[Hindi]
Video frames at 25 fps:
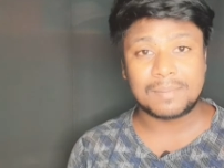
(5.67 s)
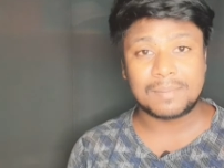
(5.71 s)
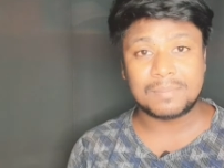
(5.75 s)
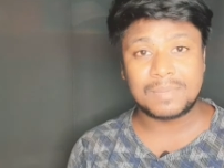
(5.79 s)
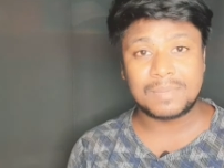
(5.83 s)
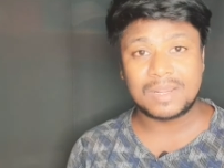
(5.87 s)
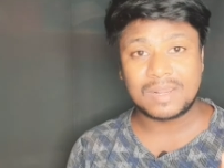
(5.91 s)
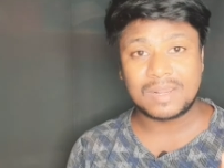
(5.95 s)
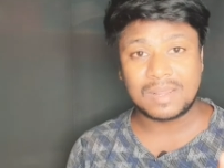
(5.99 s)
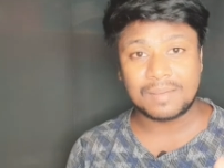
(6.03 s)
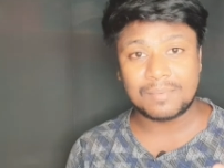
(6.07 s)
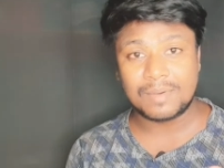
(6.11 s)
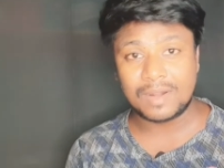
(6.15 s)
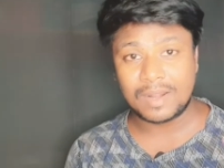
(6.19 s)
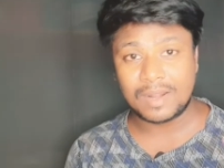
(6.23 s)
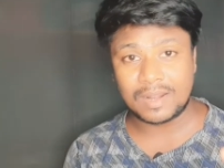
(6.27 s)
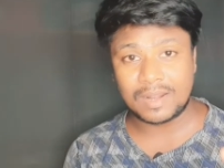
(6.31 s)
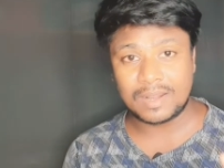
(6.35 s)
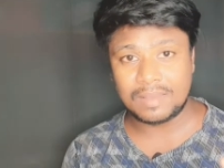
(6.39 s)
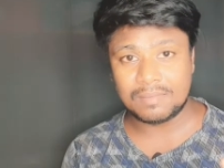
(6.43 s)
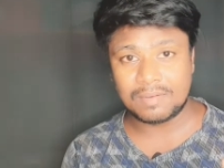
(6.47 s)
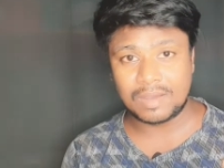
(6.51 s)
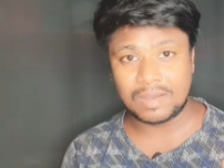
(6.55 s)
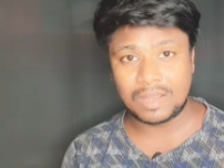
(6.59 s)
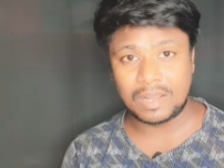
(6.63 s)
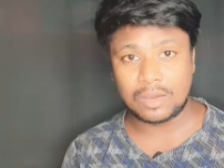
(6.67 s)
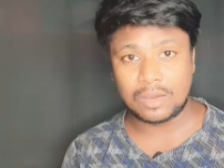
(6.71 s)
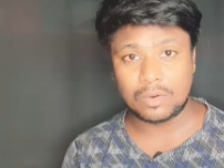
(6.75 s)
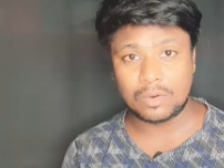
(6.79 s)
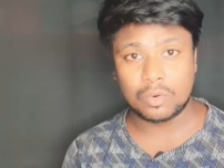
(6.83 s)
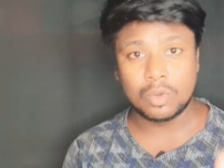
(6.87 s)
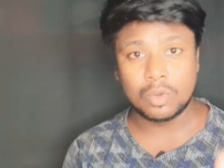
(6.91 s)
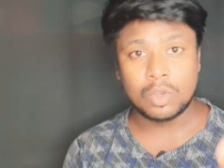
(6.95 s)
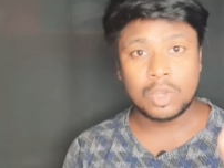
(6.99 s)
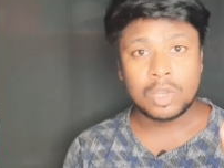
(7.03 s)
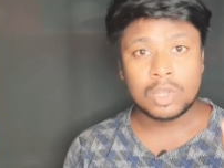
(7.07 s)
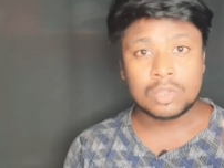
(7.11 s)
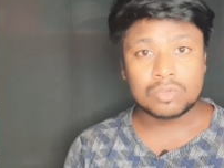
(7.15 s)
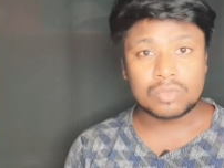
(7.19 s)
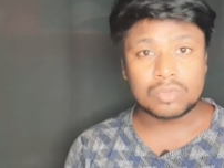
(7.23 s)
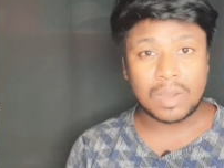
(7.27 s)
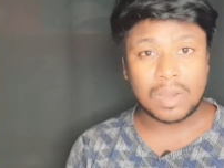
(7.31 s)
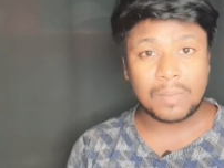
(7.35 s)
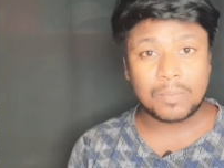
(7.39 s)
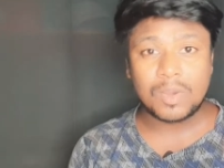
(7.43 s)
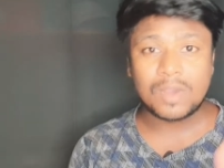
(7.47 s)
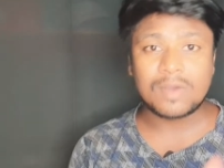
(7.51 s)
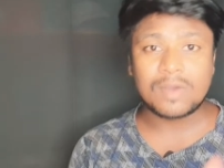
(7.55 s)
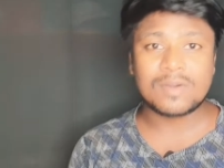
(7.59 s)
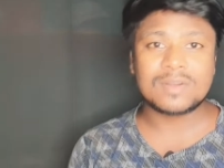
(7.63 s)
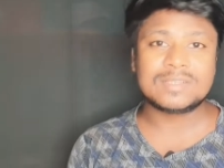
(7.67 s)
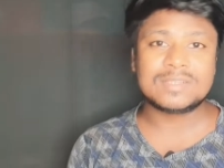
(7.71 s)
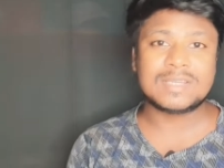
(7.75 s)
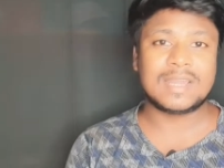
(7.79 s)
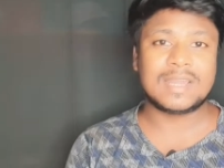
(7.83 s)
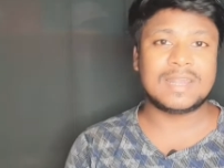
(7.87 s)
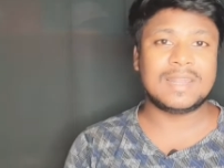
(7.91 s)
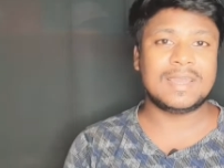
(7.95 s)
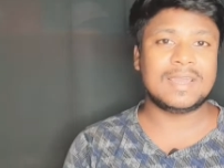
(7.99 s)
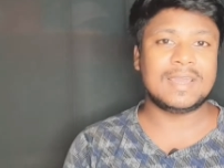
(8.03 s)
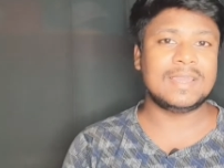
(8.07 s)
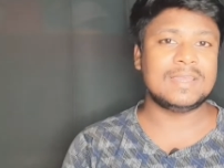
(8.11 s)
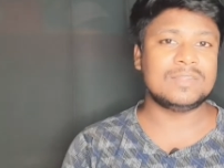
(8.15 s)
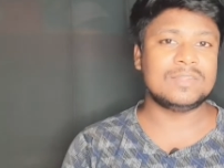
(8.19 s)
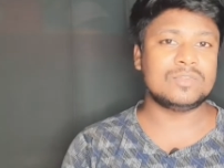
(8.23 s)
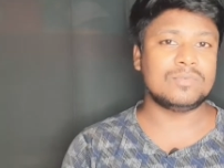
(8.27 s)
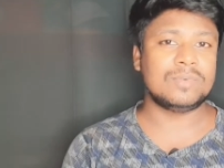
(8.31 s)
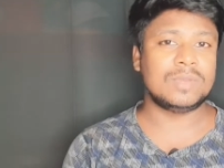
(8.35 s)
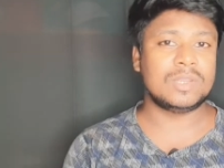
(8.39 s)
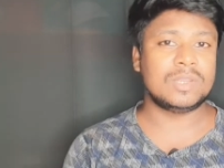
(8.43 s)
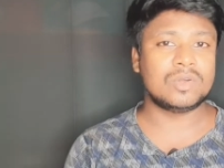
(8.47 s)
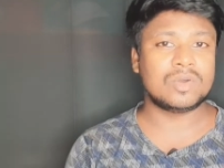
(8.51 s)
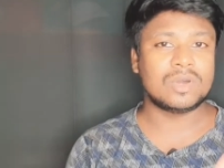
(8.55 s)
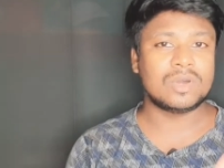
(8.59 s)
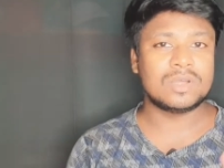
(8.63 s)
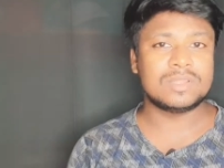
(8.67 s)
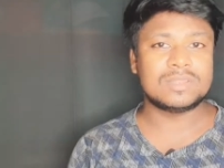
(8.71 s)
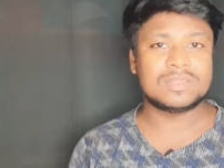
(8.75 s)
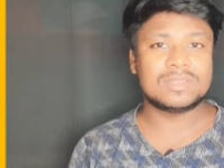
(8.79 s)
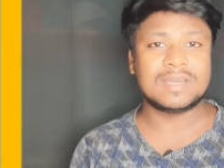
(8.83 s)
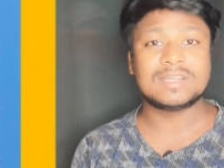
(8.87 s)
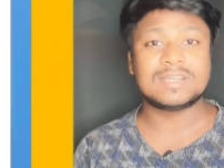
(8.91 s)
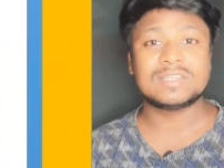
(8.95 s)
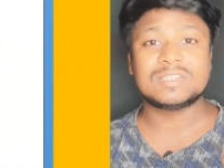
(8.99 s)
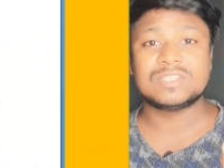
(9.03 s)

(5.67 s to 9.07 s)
अपडेट कवर करने वाला हूँ तो आपको अगर जानना है तो वीडियो को अंत तक